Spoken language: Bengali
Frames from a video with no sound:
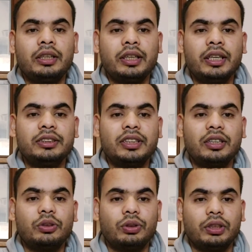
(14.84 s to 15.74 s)
নেওয়া স্টার্ট
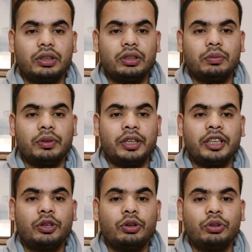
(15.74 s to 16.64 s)
করে বা
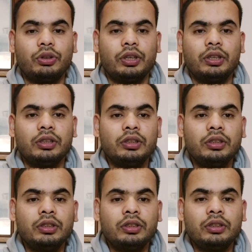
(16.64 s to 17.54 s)
রিক্রুট করে
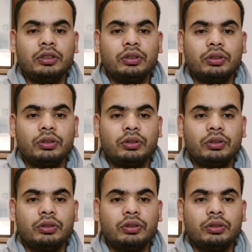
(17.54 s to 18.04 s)
সো